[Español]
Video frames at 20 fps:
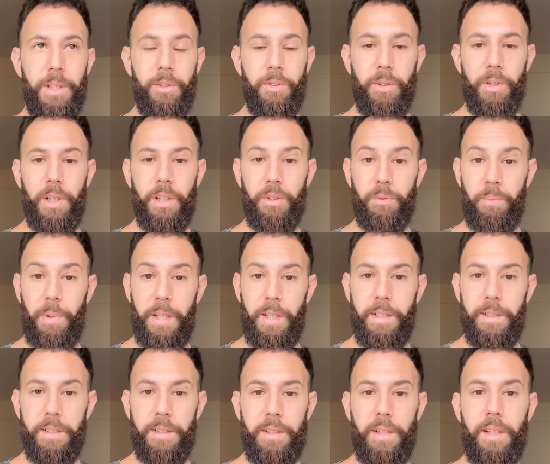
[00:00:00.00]
son
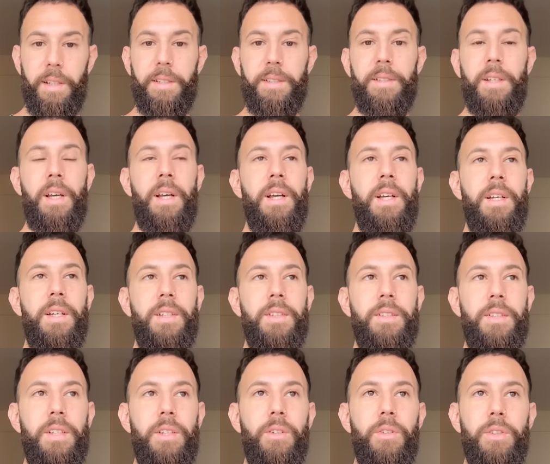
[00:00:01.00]
experiencias,
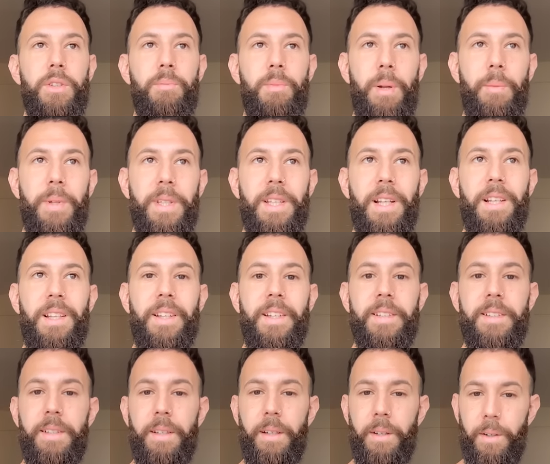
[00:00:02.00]
sino simplemente el
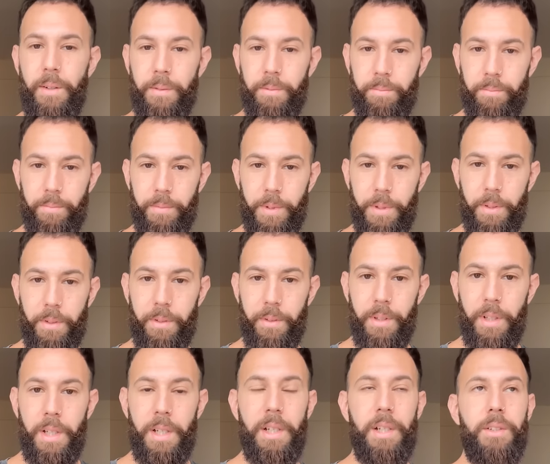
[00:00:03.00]
deseo,
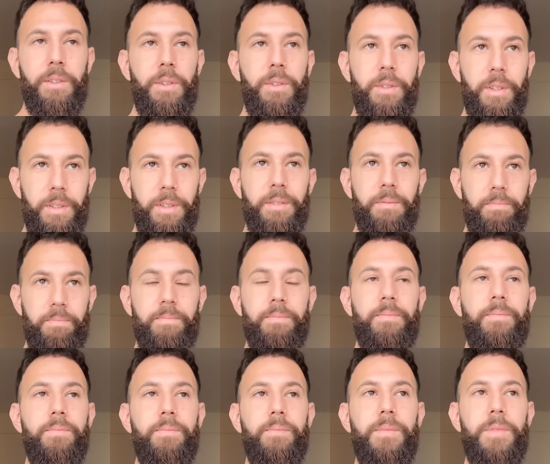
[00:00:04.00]
¿no? Entonces,
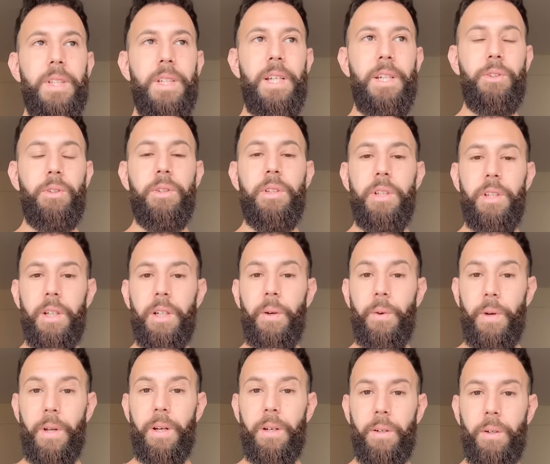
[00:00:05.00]
esto tiene que
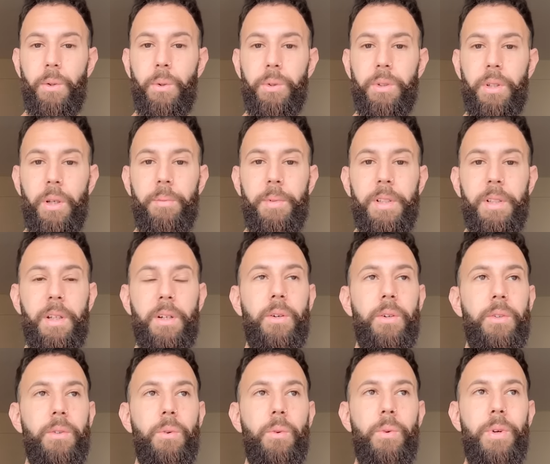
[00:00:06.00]
ver justamente
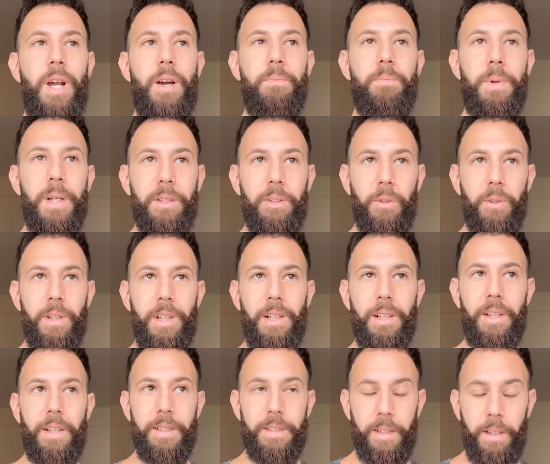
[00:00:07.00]
con un aspecto
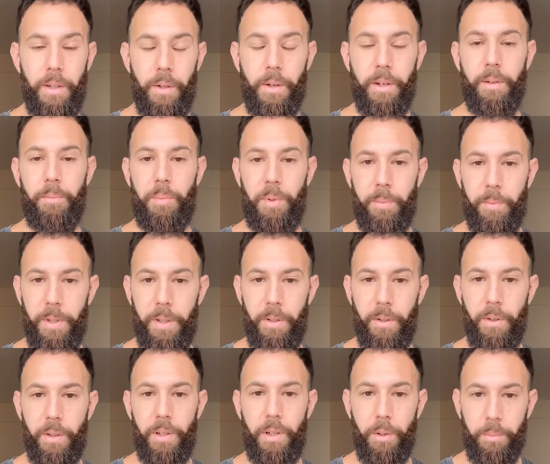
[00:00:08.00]
del deseo
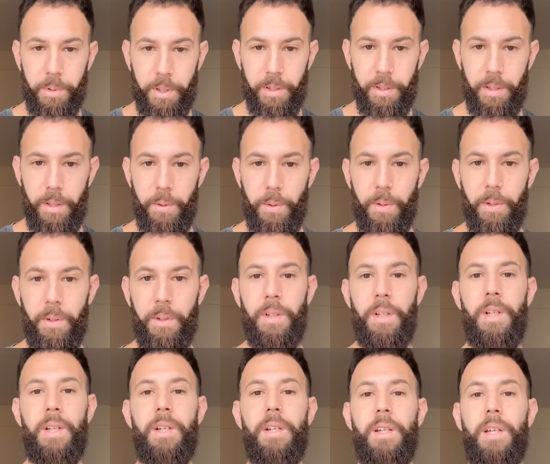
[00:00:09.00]
reprimido del obsesivo,
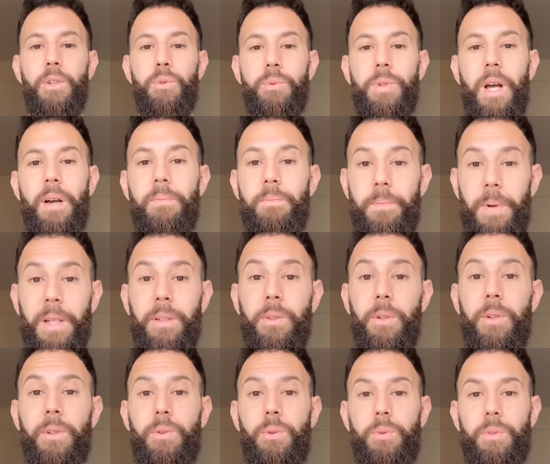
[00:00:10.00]
que es un
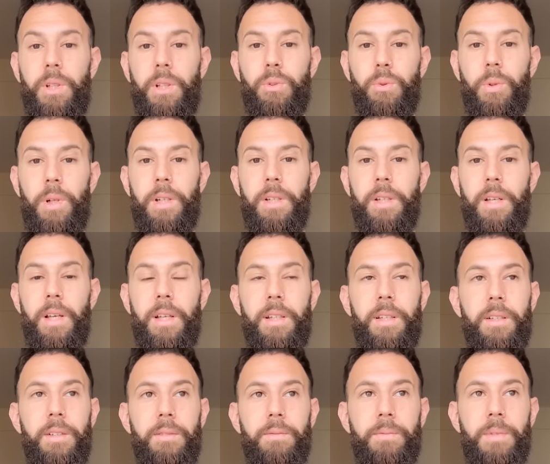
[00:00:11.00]
aspecto de su sexualidad